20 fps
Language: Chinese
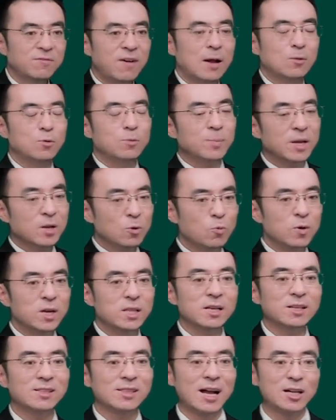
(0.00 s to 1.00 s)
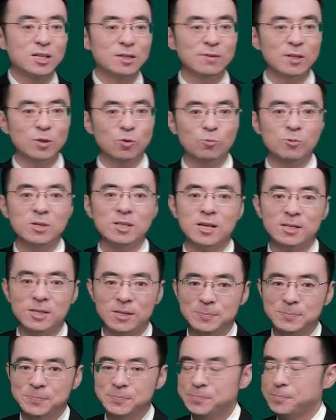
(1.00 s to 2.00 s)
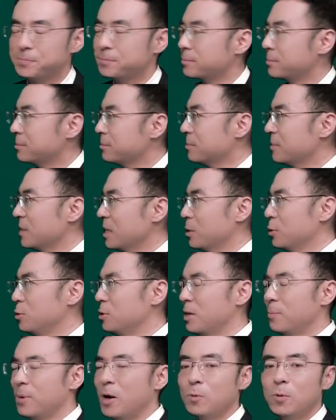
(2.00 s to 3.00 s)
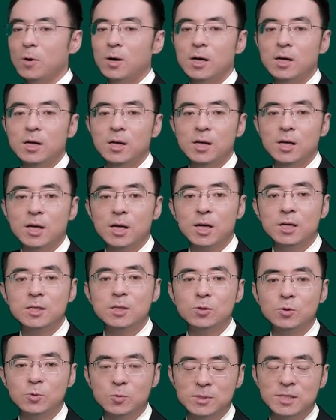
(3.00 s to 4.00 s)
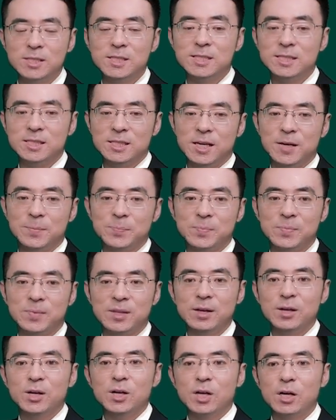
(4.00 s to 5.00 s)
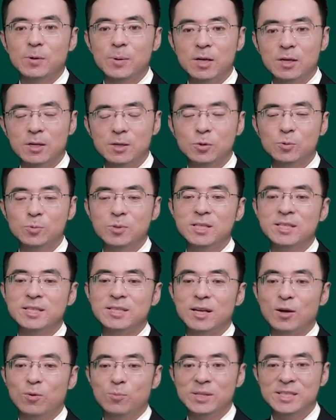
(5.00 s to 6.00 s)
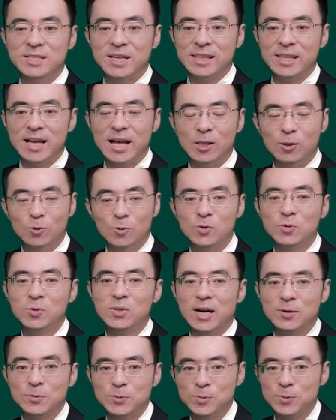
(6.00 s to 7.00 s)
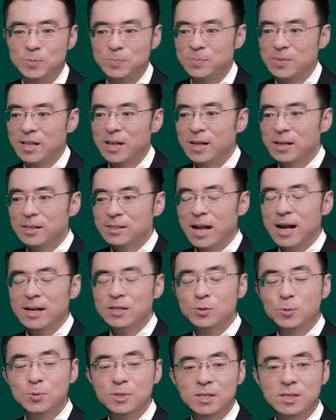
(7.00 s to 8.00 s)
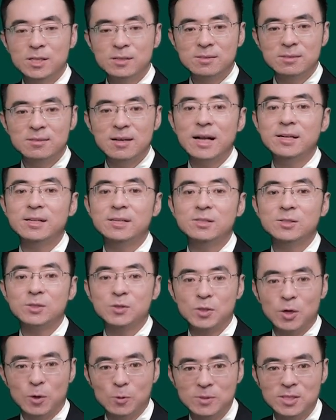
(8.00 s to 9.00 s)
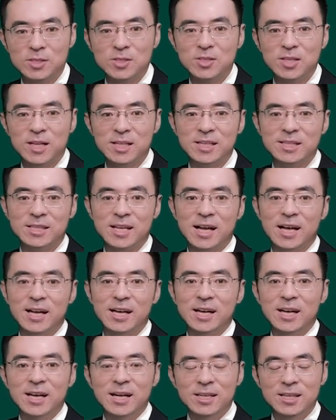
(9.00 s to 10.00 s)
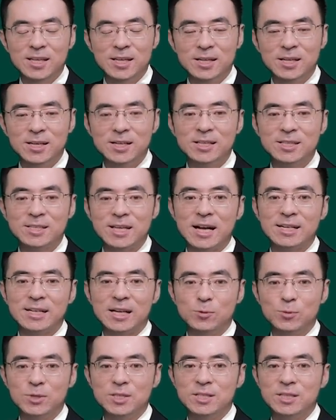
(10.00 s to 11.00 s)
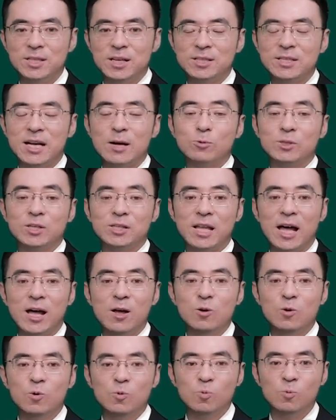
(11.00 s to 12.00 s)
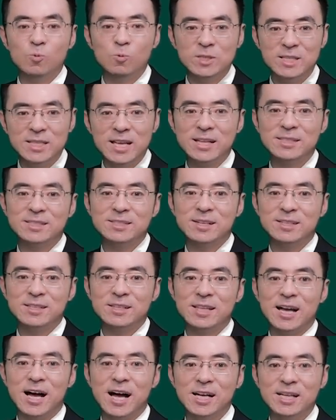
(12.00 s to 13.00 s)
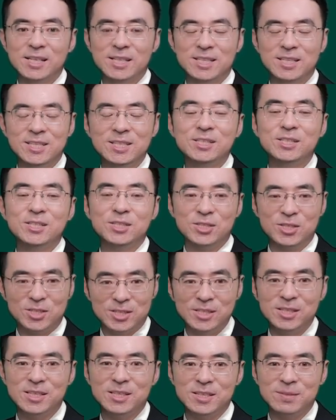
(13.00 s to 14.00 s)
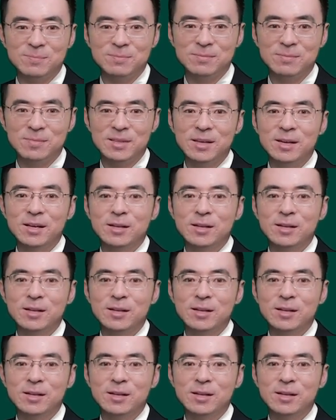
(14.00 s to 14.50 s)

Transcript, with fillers: 即法律没规定它成为独立的人。具体包括个人独资企业。各位个人独资企业，我们简单啰嗦两句。它是由一个自然人投资设立的，以个人财产对企业债务承担无限责任的经营实体。